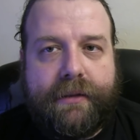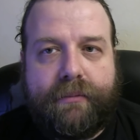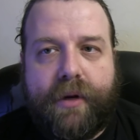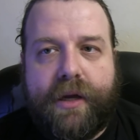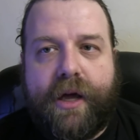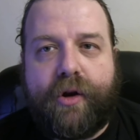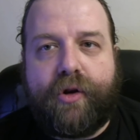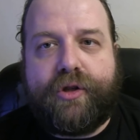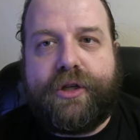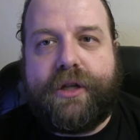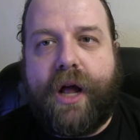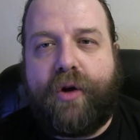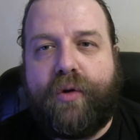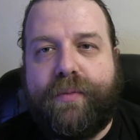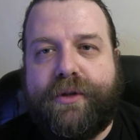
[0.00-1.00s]
moja
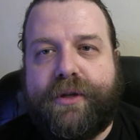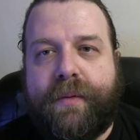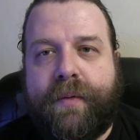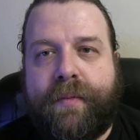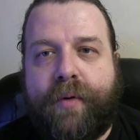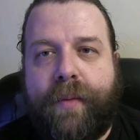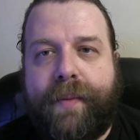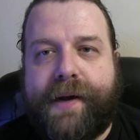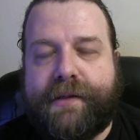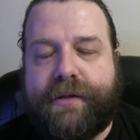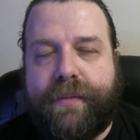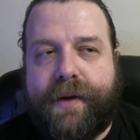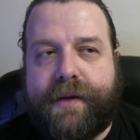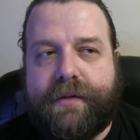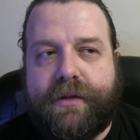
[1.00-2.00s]
rodzina lubi, żeby było
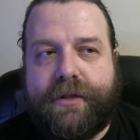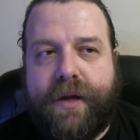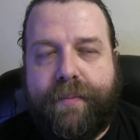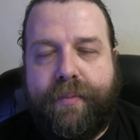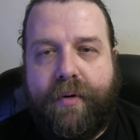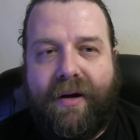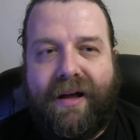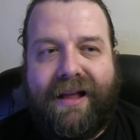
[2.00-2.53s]
bardzo, bardzo ciepło,